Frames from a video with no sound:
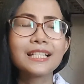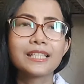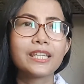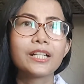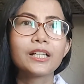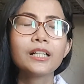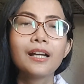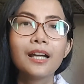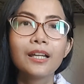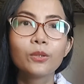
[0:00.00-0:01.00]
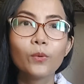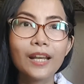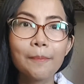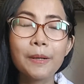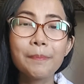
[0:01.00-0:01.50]
Last year, nung
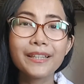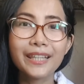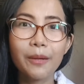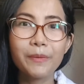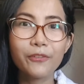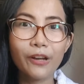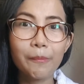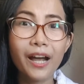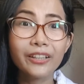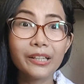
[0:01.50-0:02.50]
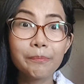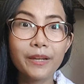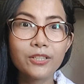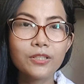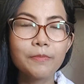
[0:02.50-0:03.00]
wala pang pandemic, 500
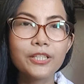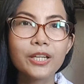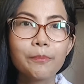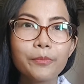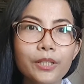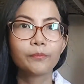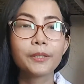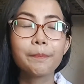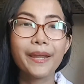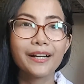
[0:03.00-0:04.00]
pesos pa siya per